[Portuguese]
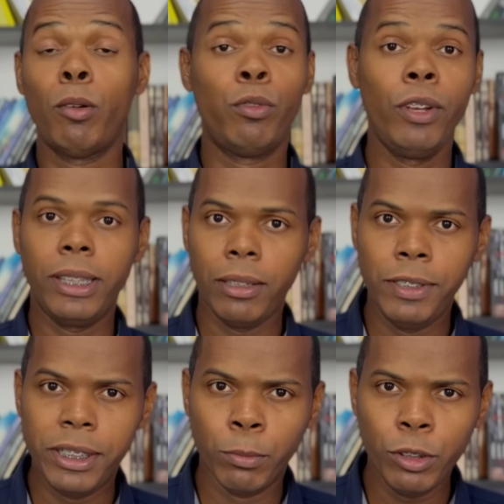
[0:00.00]
Bom, foi uma
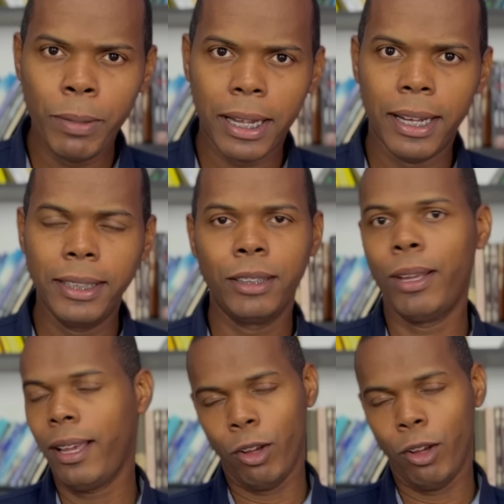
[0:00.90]
entrevista muito bacana, não é?